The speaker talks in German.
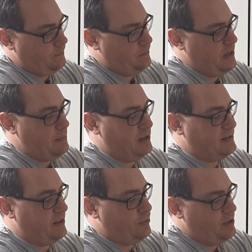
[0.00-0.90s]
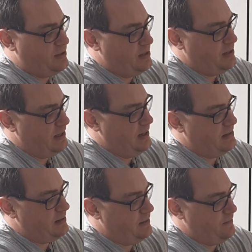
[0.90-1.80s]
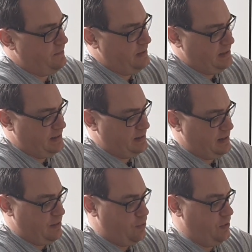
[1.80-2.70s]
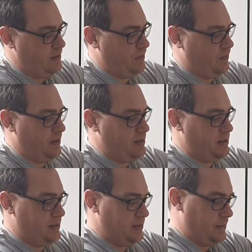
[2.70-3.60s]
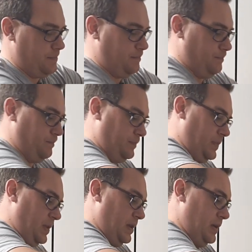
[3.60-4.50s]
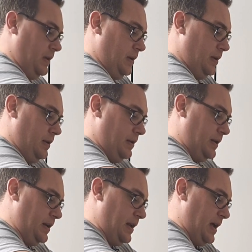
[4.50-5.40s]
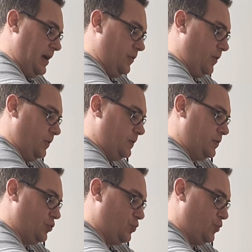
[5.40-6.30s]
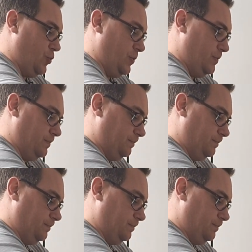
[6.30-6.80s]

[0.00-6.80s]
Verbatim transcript: Und dann macht es natürlich Sinn, die Gläser, wenn das, der Honig so fest ist, dann danach auch noch auszuspülen.